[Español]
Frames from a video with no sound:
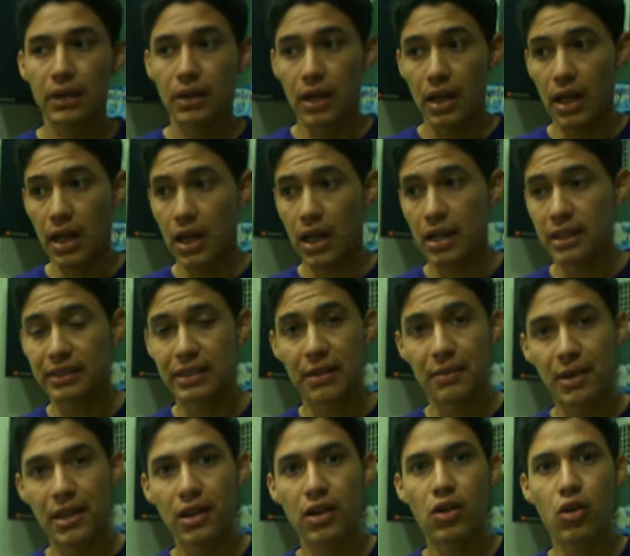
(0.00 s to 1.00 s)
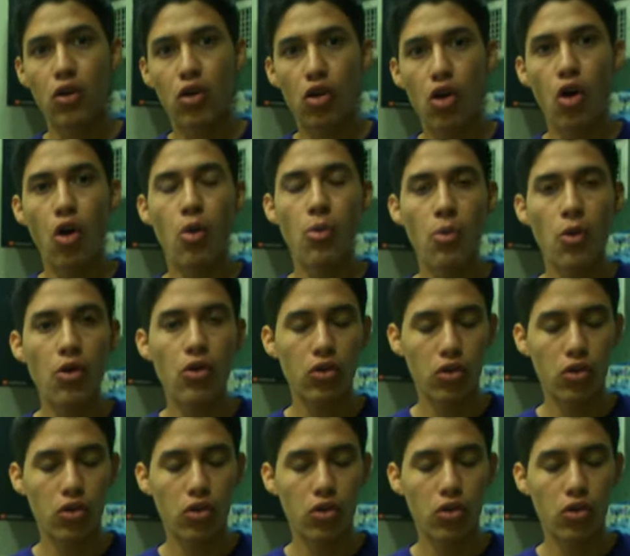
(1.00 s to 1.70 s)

a saber cómo,